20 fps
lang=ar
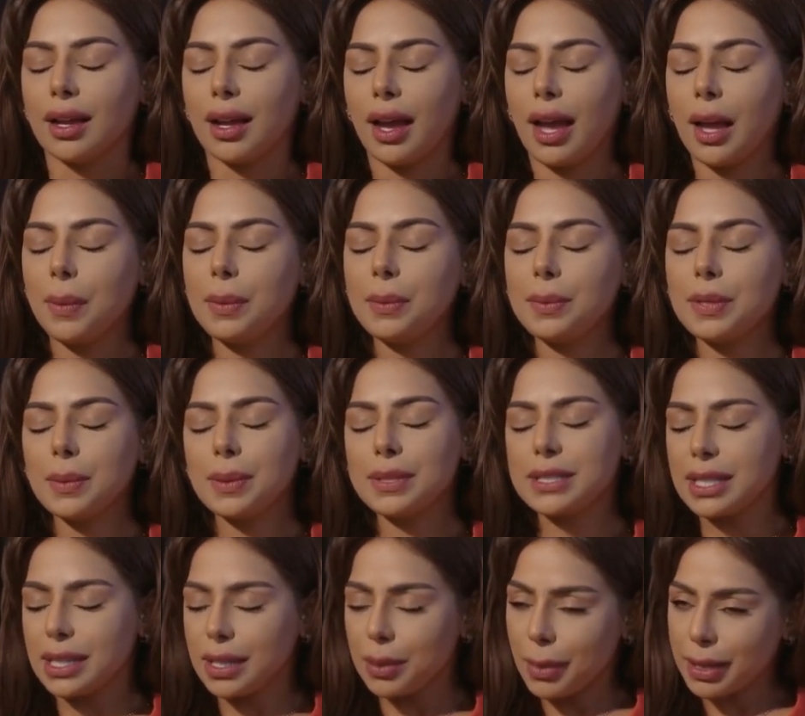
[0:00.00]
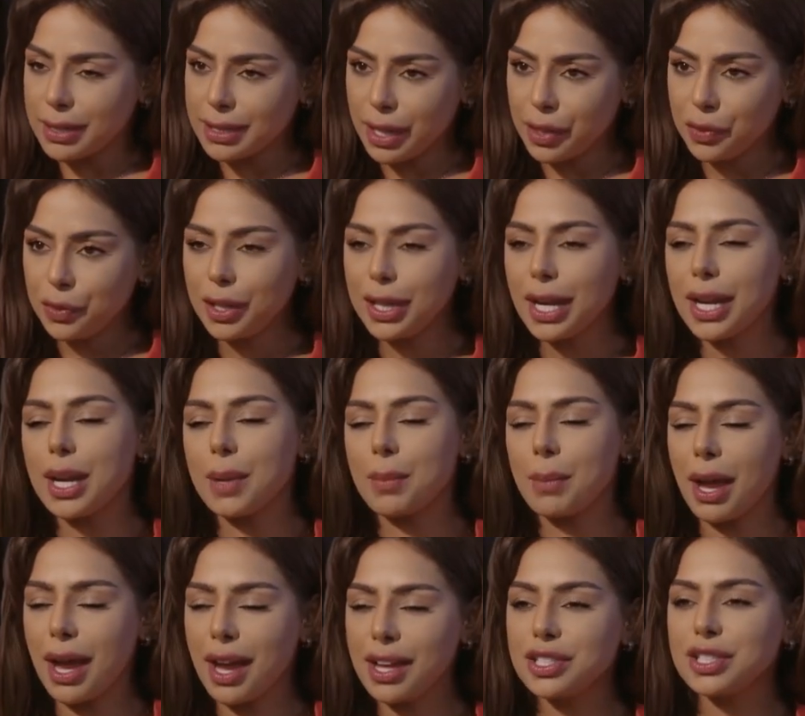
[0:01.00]
حبيبتي بس اللي ما تعرفين ان
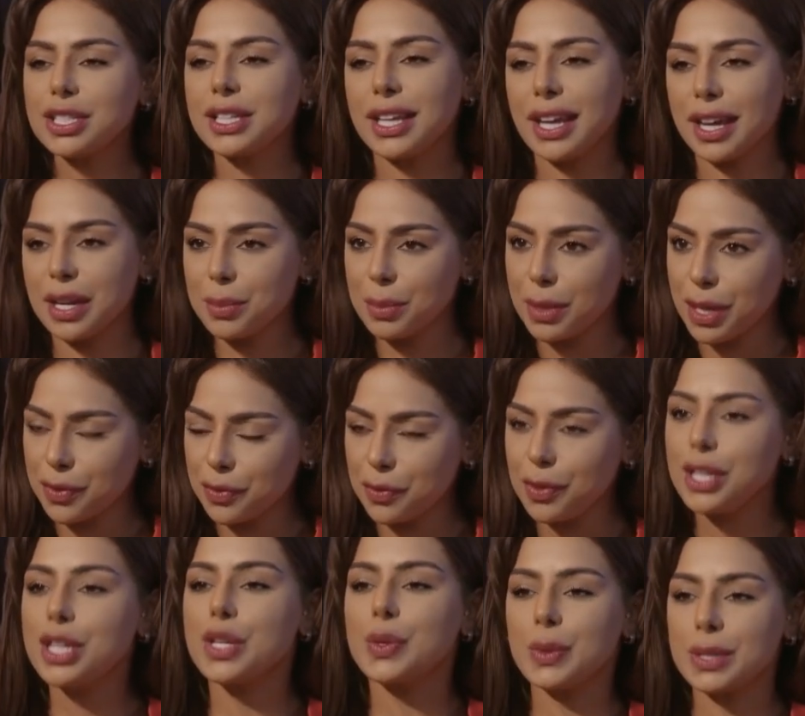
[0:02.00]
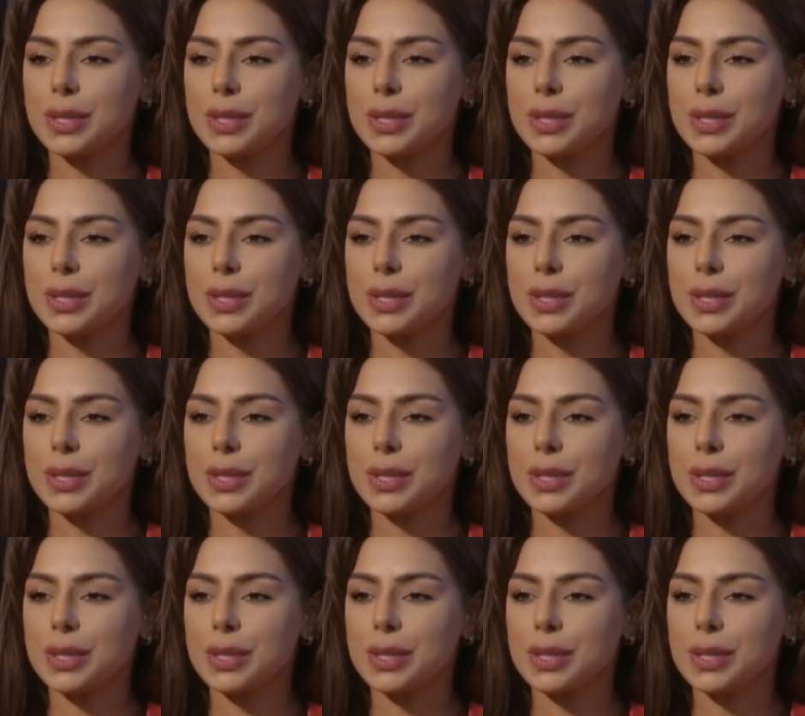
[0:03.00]
معاشي كان مكفيني